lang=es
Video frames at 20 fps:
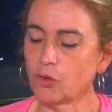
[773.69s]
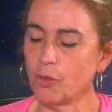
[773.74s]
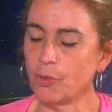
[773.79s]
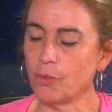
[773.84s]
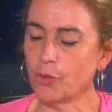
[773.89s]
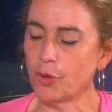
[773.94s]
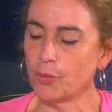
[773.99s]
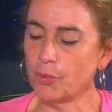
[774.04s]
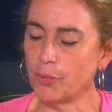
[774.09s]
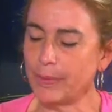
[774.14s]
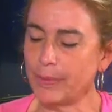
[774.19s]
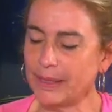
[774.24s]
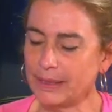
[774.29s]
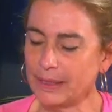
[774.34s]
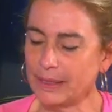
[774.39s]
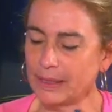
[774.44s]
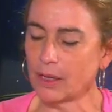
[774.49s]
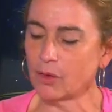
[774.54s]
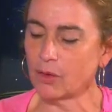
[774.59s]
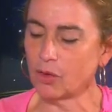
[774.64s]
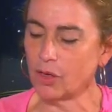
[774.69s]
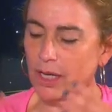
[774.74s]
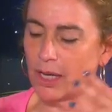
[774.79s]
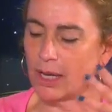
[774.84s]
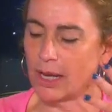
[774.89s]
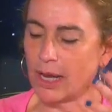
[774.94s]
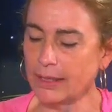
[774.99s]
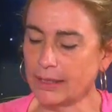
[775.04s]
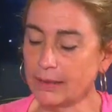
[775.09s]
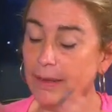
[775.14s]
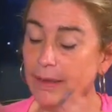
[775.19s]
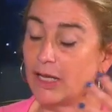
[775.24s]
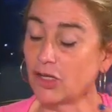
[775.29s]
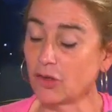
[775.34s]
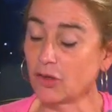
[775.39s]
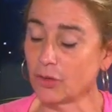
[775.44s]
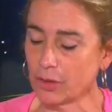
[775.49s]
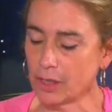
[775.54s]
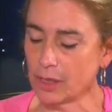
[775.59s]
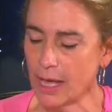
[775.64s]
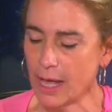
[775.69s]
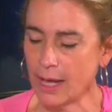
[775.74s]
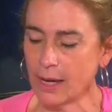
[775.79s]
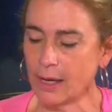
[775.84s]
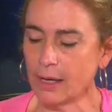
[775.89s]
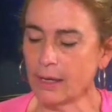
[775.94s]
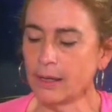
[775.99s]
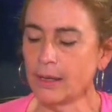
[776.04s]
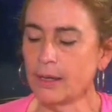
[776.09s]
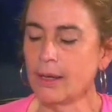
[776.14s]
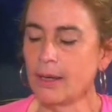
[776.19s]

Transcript: comprometida con la, a nivel social.